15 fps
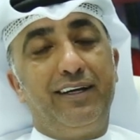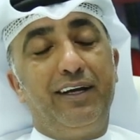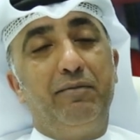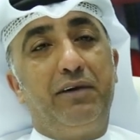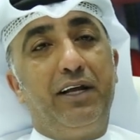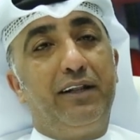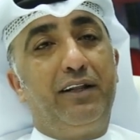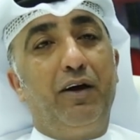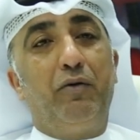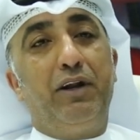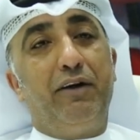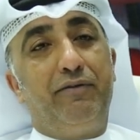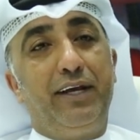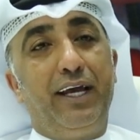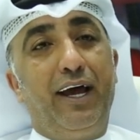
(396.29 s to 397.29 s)
يبقى
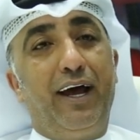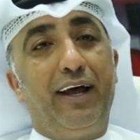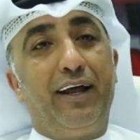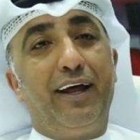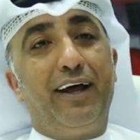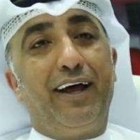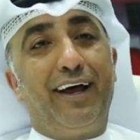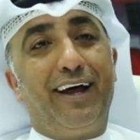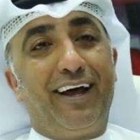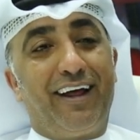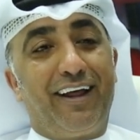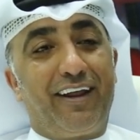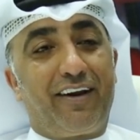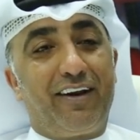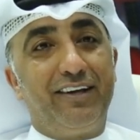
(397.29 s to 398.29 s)
الدولة فيها
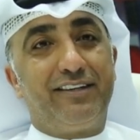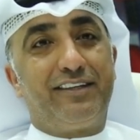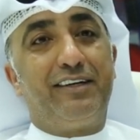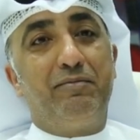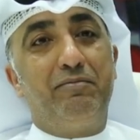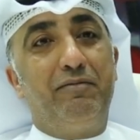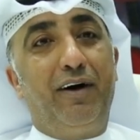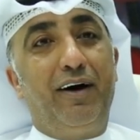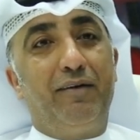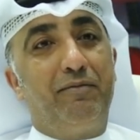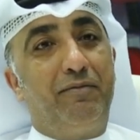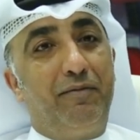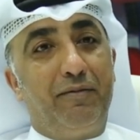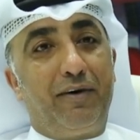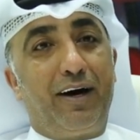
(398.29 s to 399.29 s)
رزق خير, ما
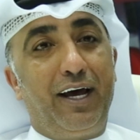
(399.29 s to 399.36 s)
نعم.